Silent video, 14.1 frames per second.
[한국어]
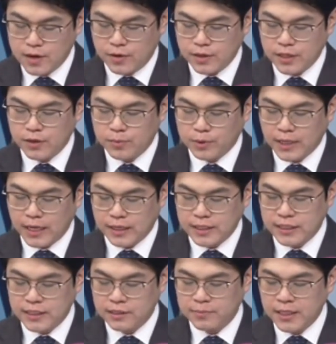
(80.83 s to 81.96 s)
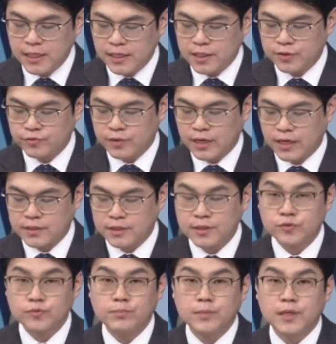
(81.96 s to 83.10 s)
어, 일월보다 이십이 일 기준까지
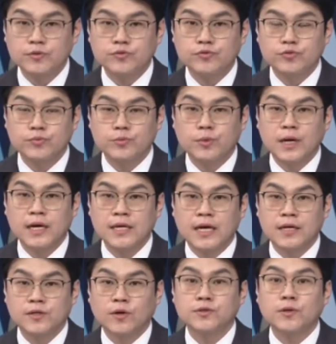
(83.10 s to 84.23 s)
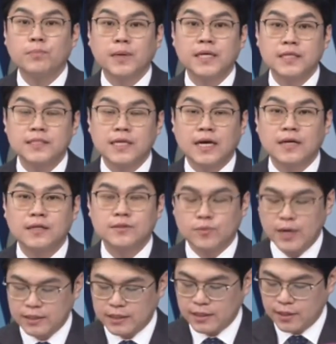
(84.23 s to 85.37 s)
순매수 규모가 약 여섯 배 이상
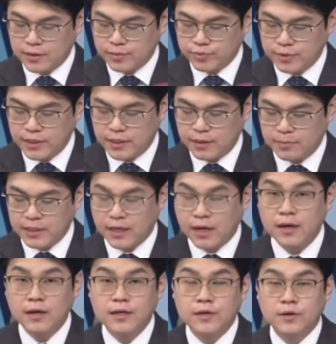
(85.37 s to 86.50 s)
좀 확대되는 분위기입니다.